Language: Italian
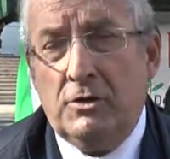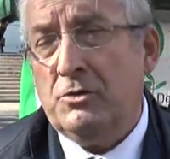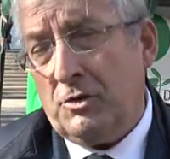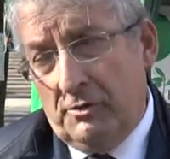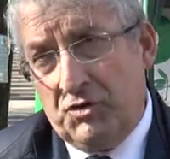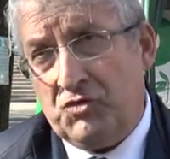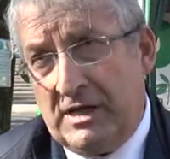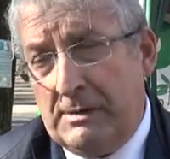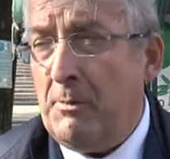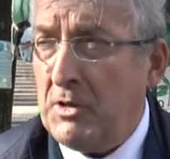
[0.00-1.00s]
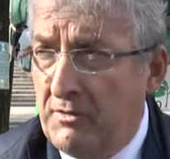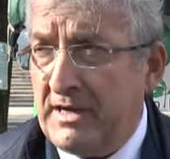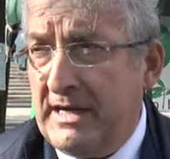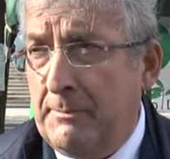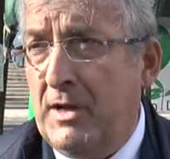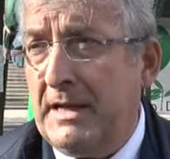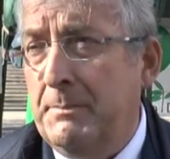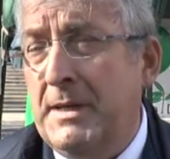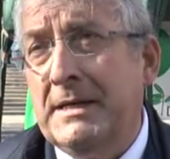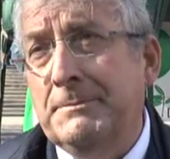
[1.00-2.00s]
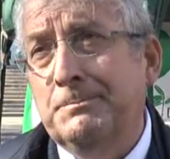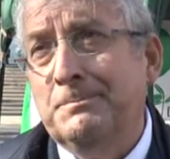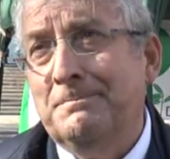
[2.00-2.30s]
non solo vinceremo ma governeremo anche bene.